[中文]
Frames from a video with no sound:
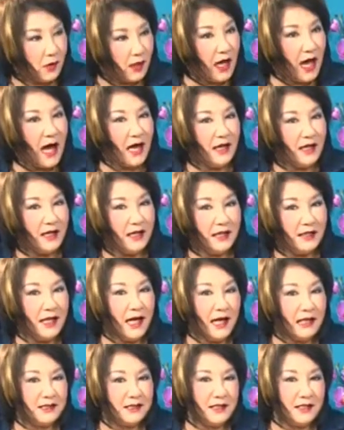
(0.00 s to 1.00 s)
对呀，
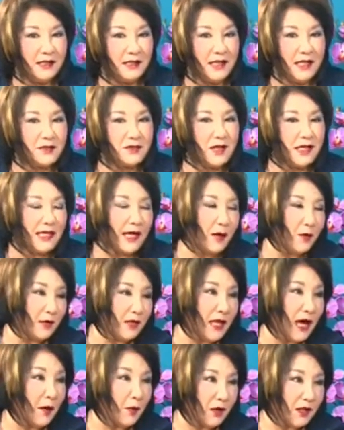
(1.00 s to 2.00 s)
那请天长来
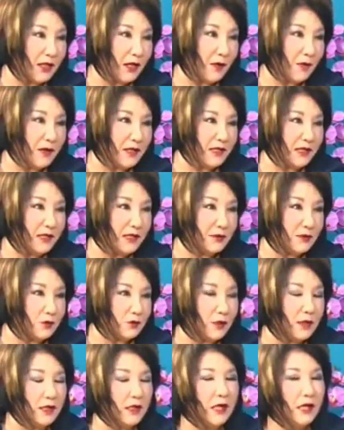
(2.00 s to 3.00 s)
回答我那个问题。
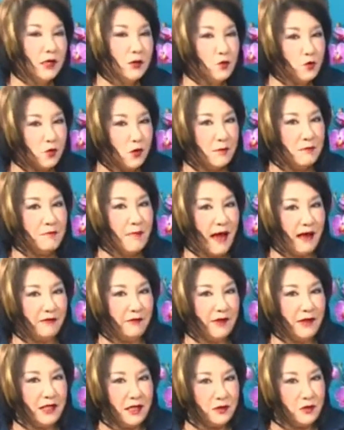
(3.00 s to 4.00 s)
所以准
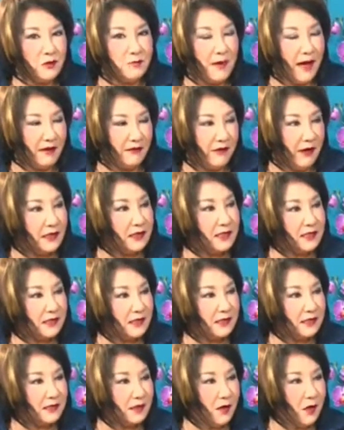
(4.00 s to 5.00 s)
买方要去买房
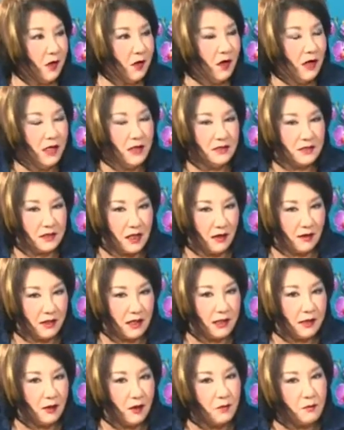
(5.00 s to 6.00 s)
子的时候，找
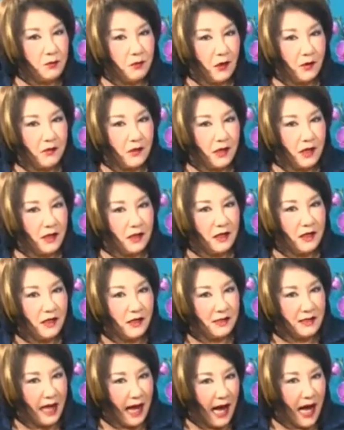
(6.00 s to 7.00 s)
一个 loan broker，
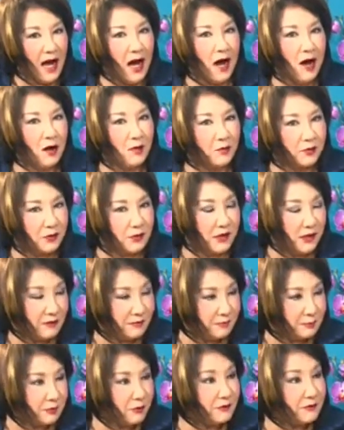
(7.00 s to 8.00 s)
拿好 pre
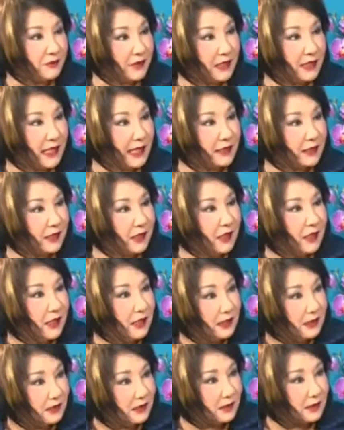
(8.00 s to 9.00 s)
approved 的 letter。
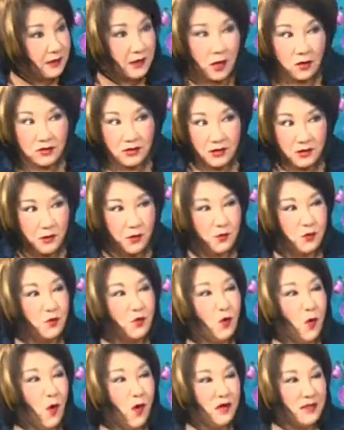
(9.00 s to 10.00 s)
到底有
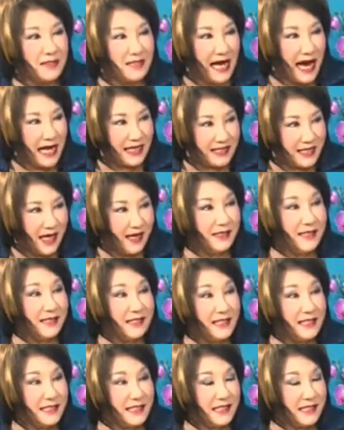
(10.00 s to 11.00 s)
多加强
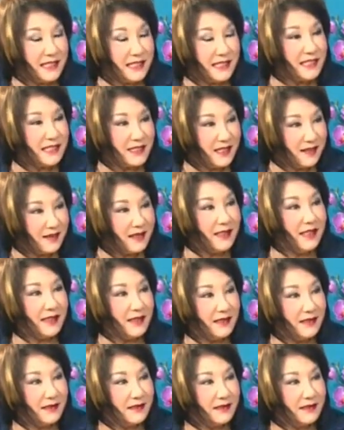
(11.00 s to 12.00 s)
了自己的竞争力？